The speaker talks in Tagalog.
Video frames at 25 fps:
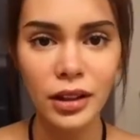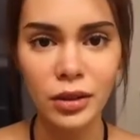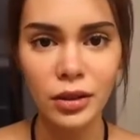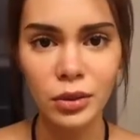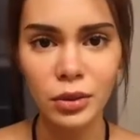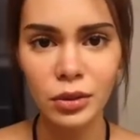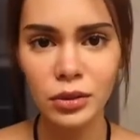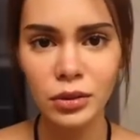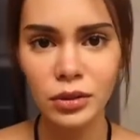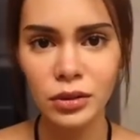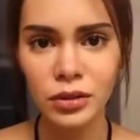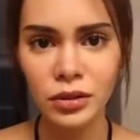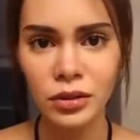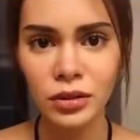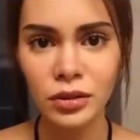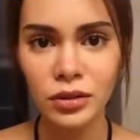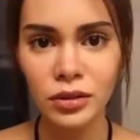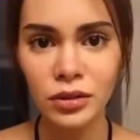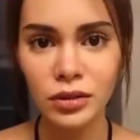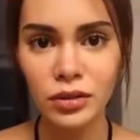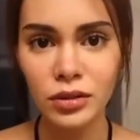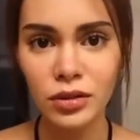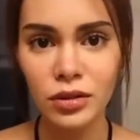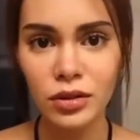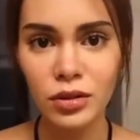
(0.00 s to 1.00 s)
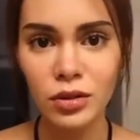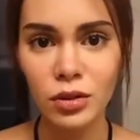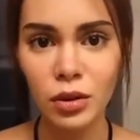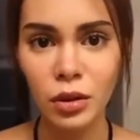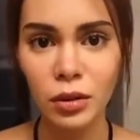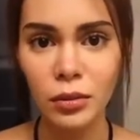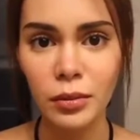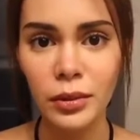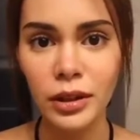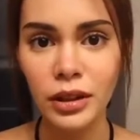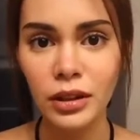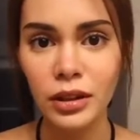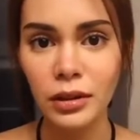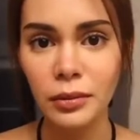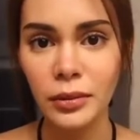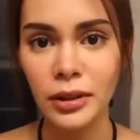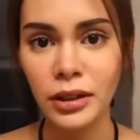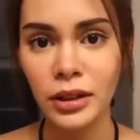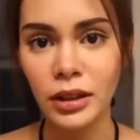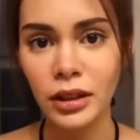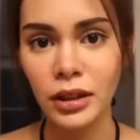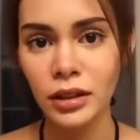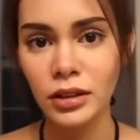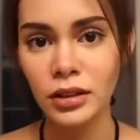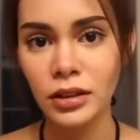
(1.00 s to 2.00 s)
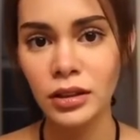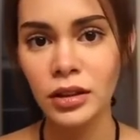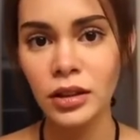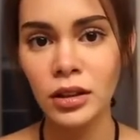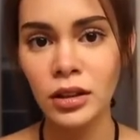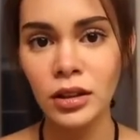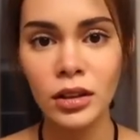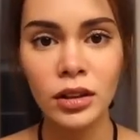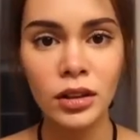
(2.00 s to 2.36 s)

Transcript: naman ganun. Sobra naman yan.